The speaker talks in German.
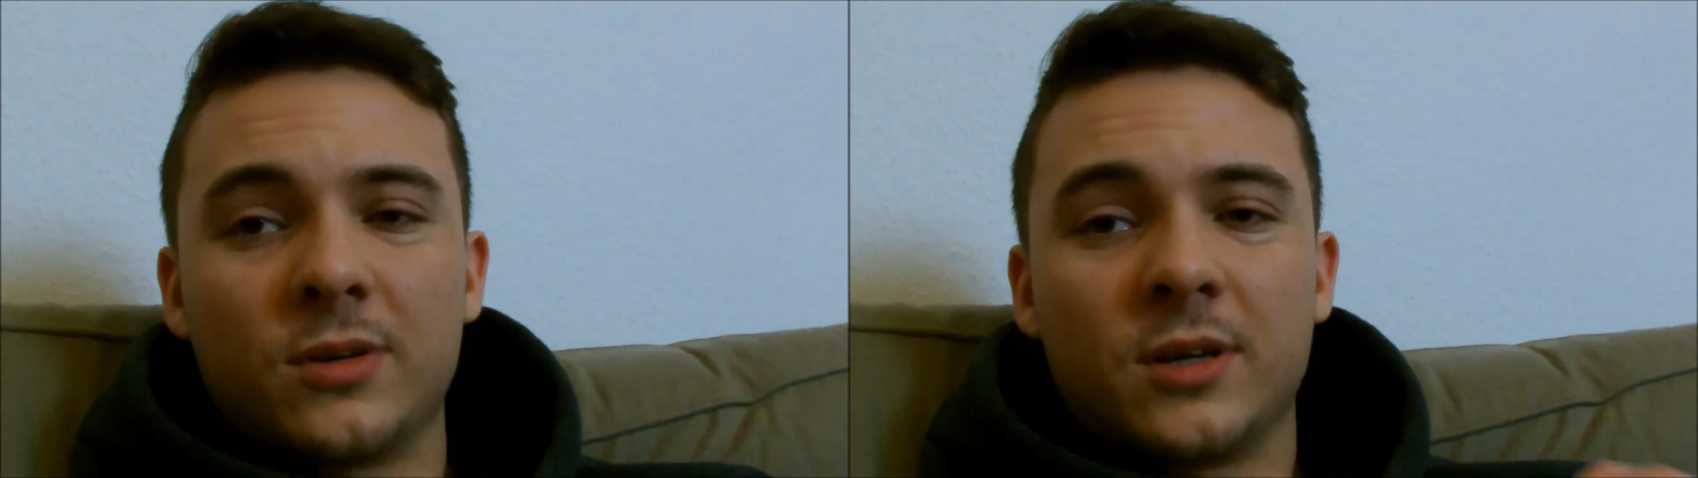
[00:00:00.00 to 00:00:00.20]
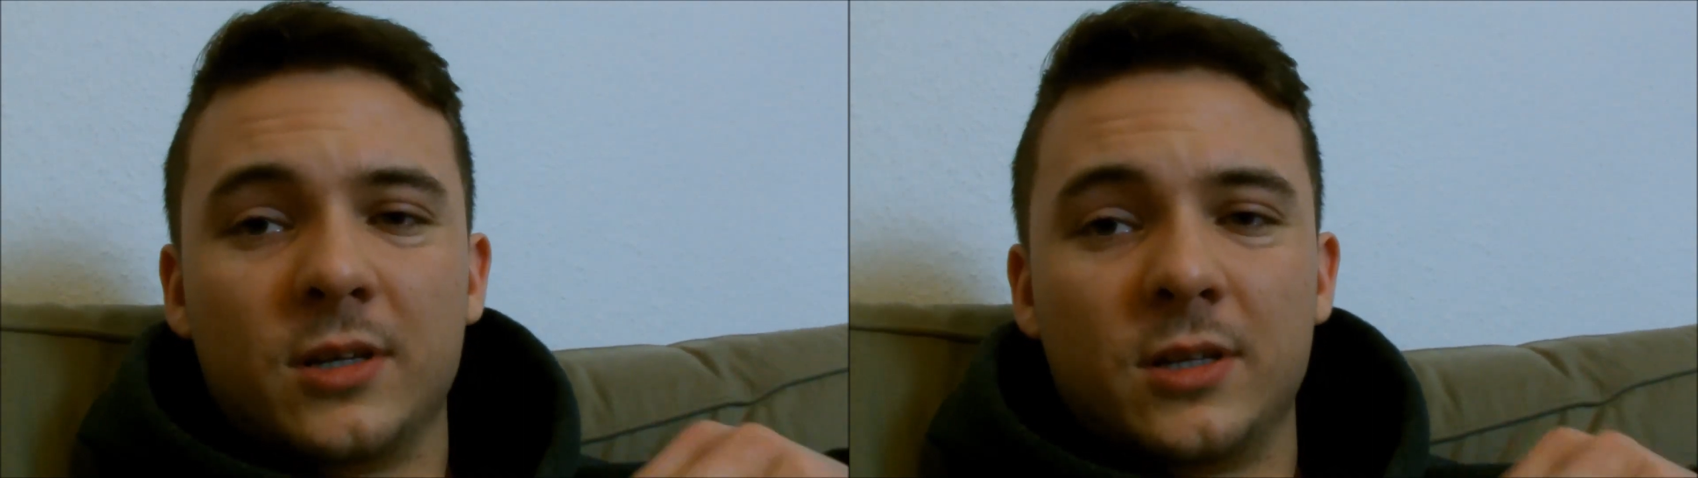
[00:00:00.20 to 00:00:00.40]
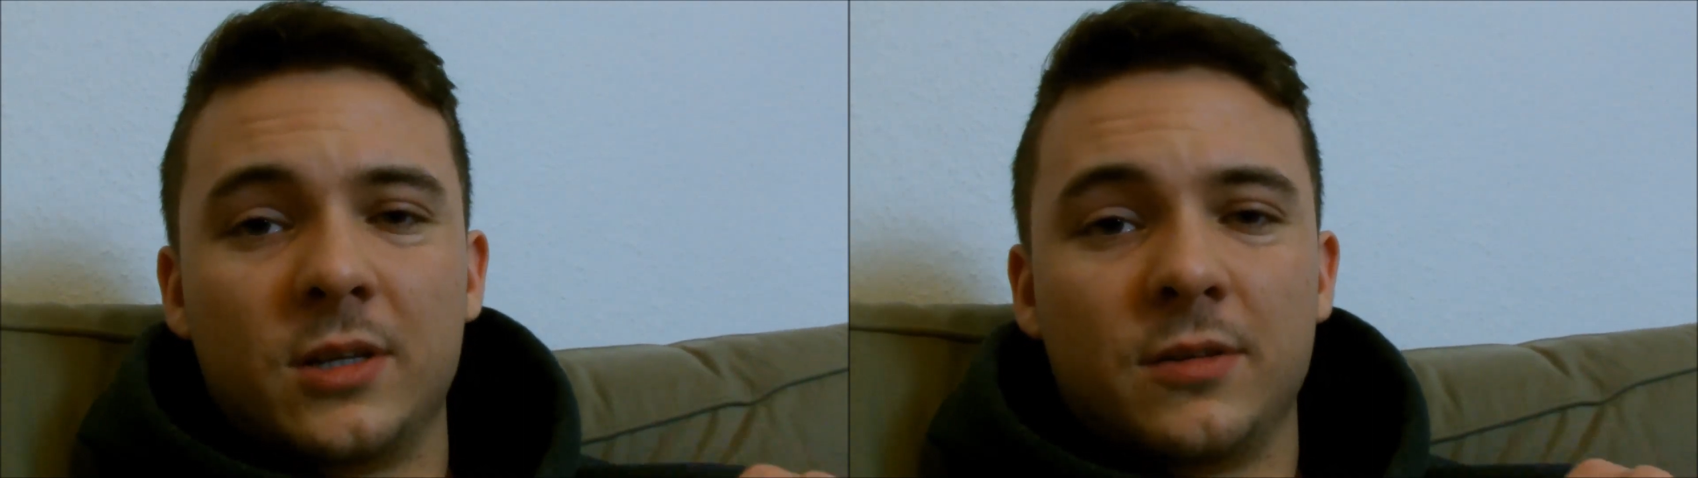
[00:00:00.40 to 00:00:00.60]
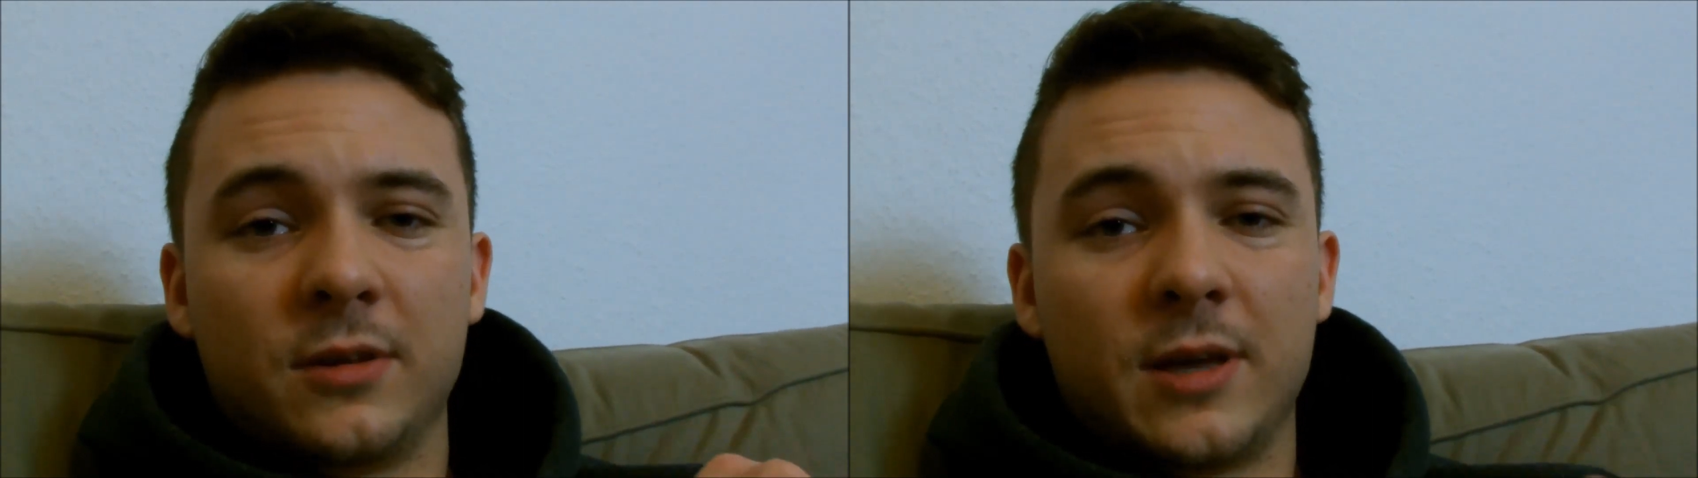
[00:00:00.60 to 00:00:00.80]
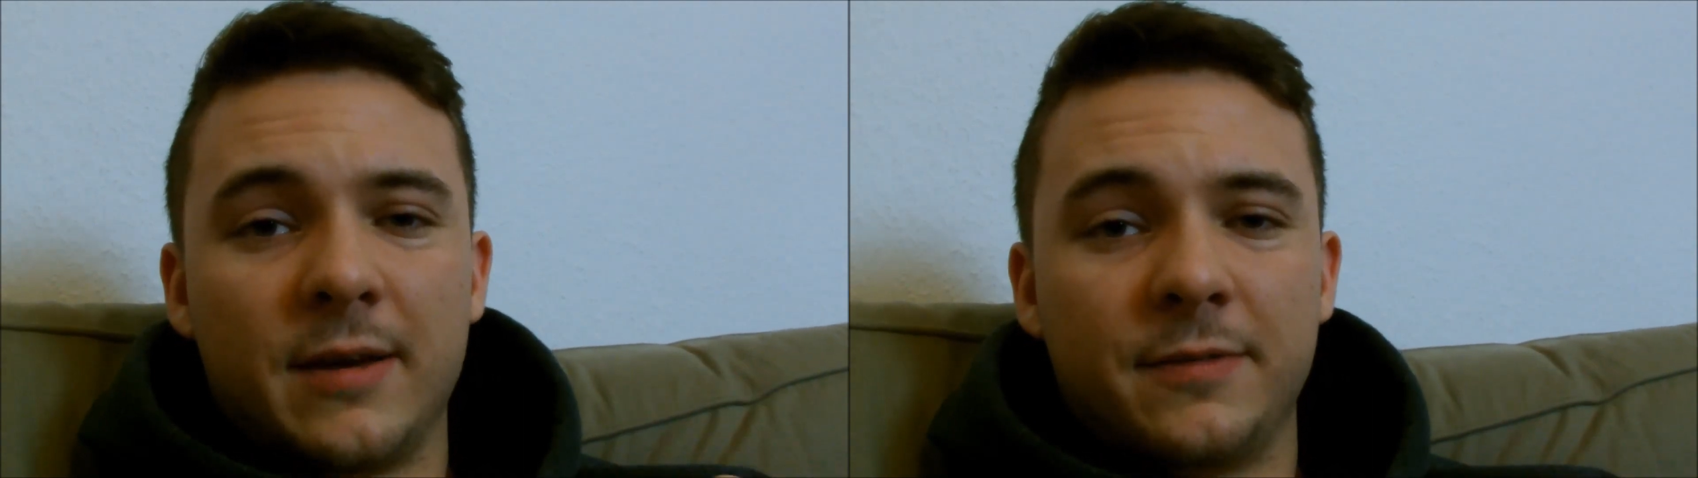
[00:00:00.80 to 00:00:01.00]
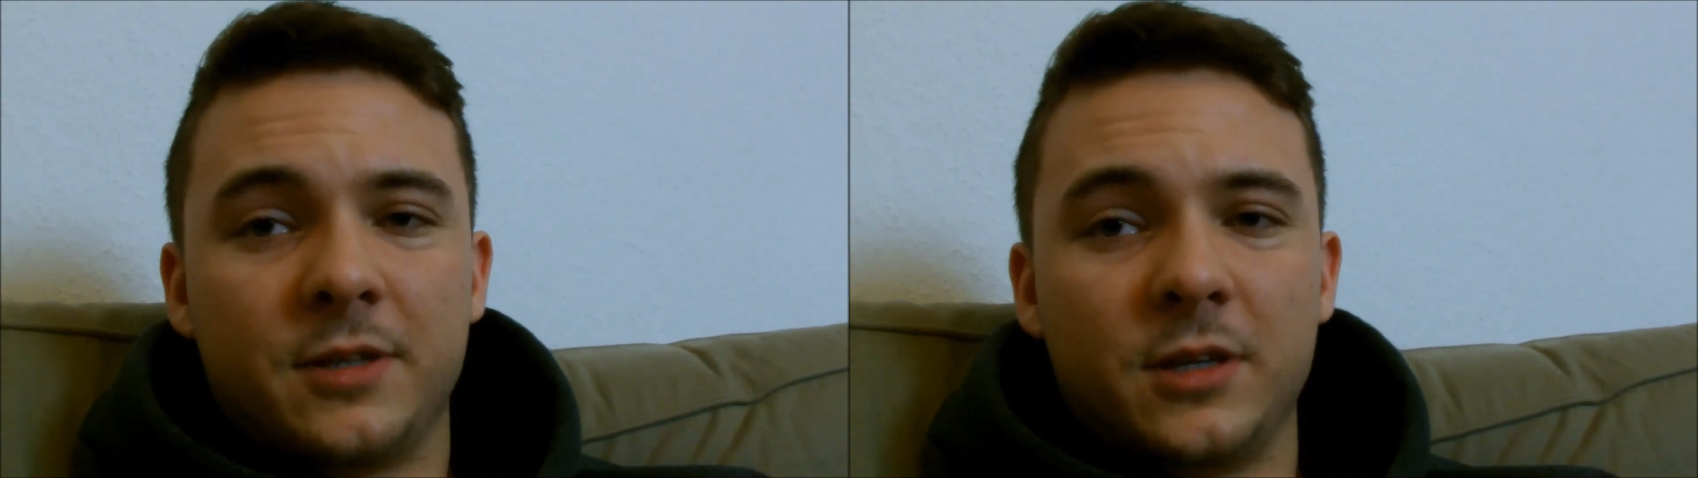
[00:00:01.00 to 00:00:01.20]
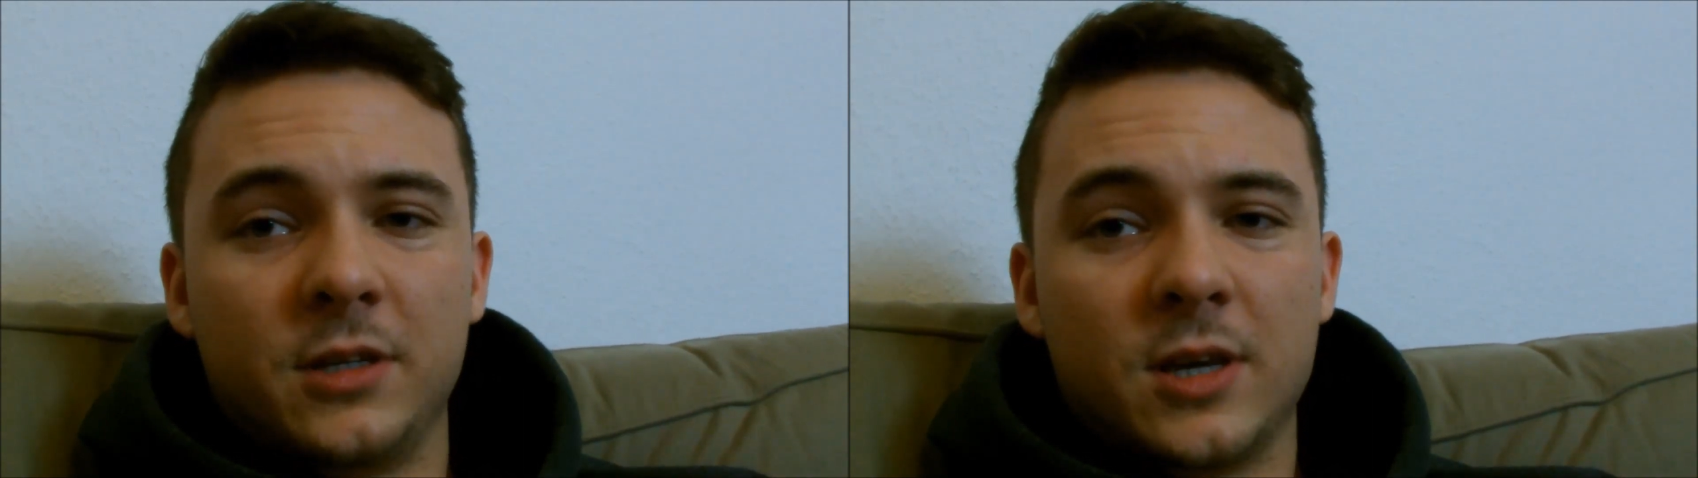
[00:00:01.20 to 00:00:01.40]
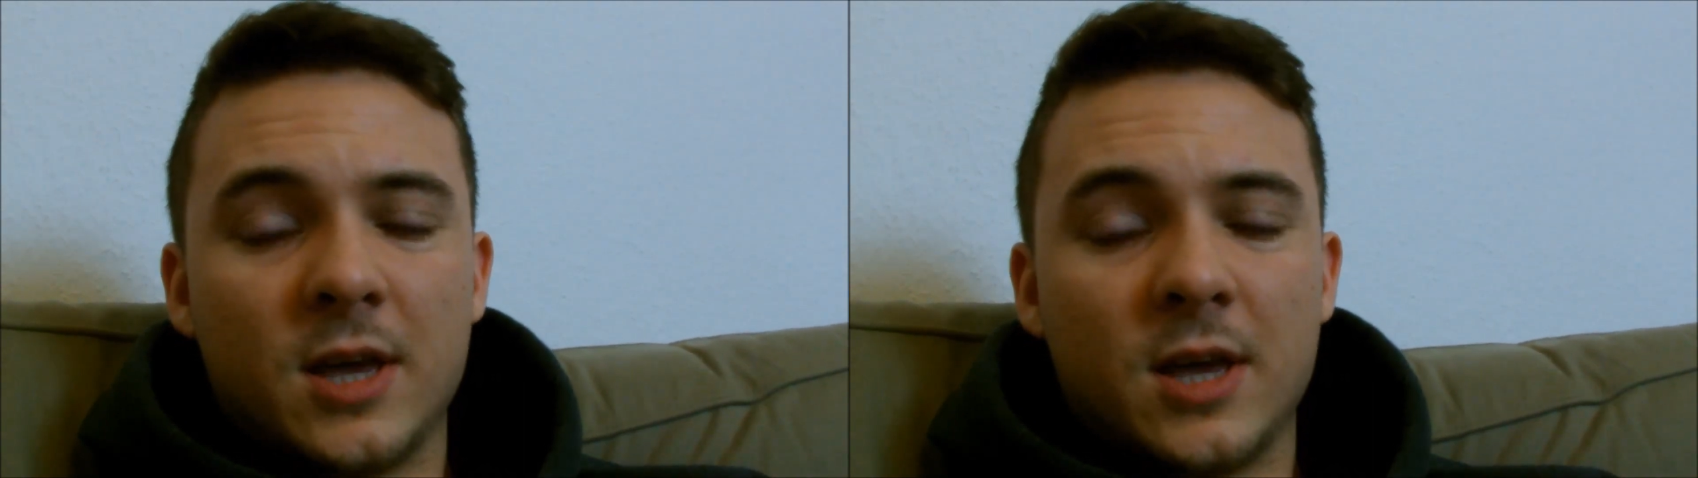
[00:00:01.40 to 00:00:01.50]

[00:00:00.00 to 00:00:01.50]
richtig heftig